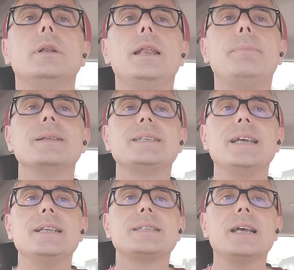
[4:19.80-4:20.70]
la
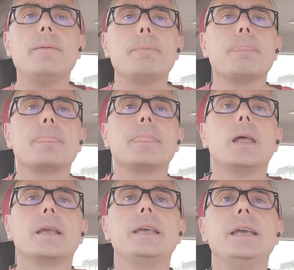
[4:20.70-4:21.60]
pazienza
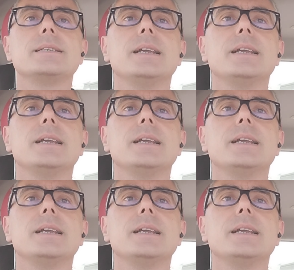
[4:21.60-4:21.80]
che